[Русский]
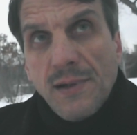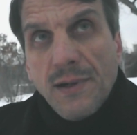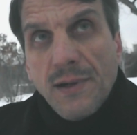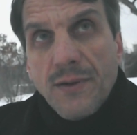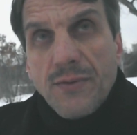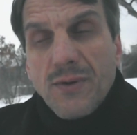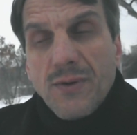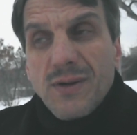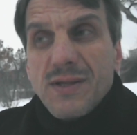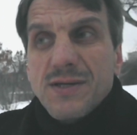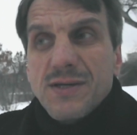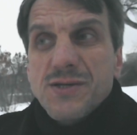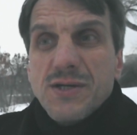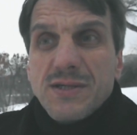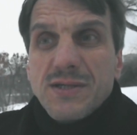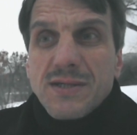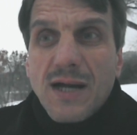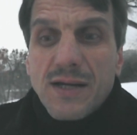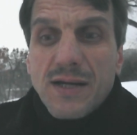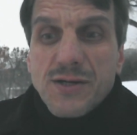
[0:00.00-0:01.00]
Но это же не
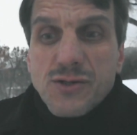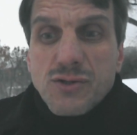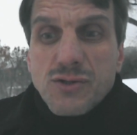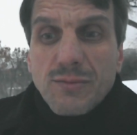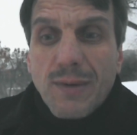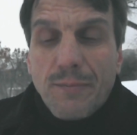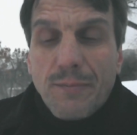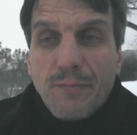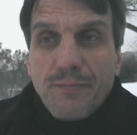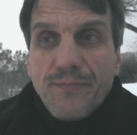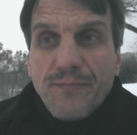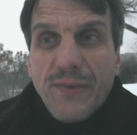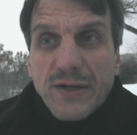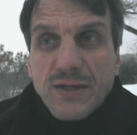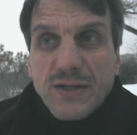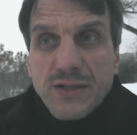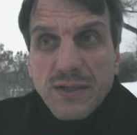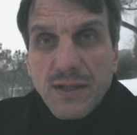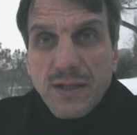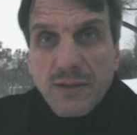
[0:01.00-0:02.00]
значит, что мы
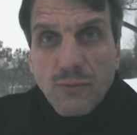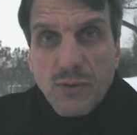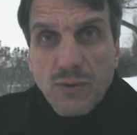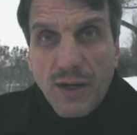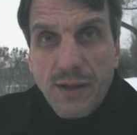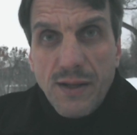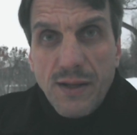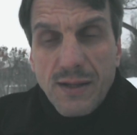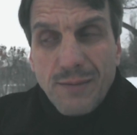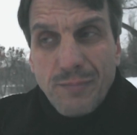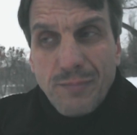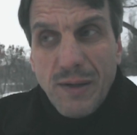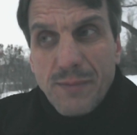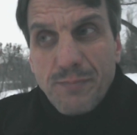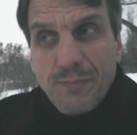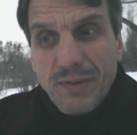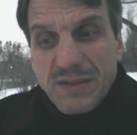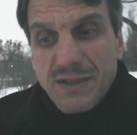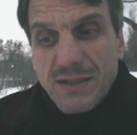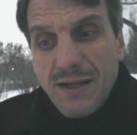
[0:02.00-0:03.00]
должны, Украина, быть
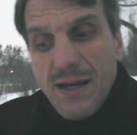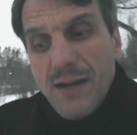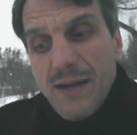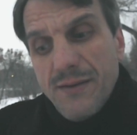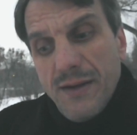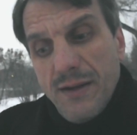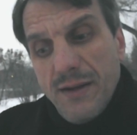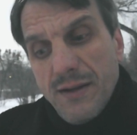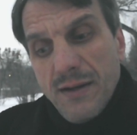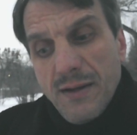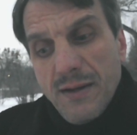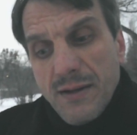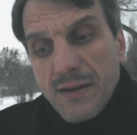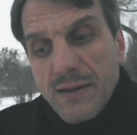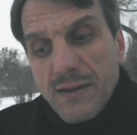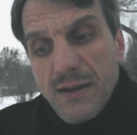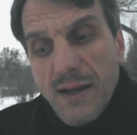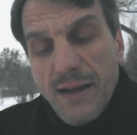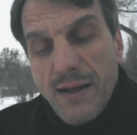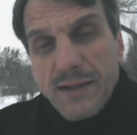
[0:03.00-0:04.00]
постоянной
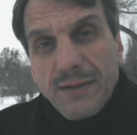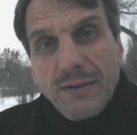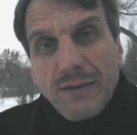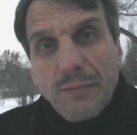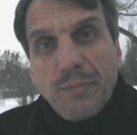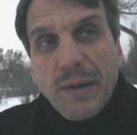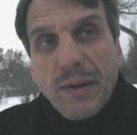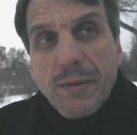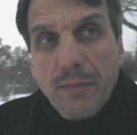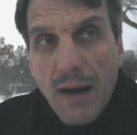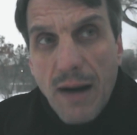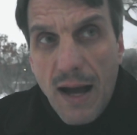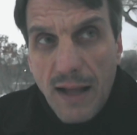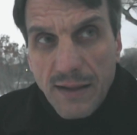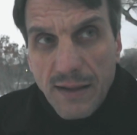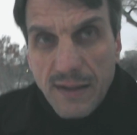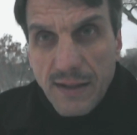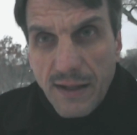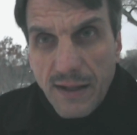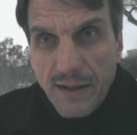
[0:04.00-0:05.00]
для этого
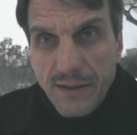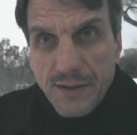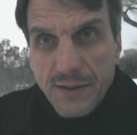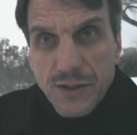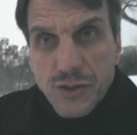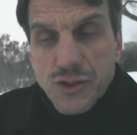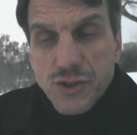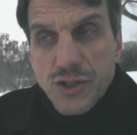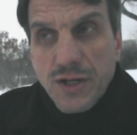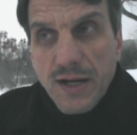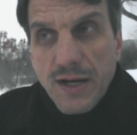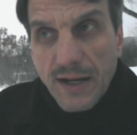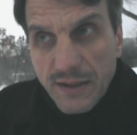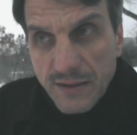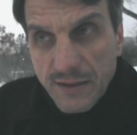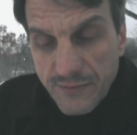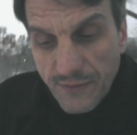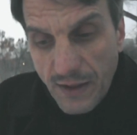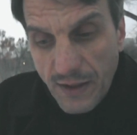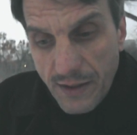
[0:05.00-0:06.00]
приманкой и
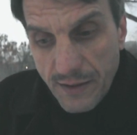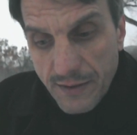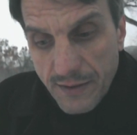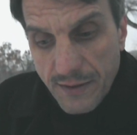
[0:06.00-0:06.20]
жертвой.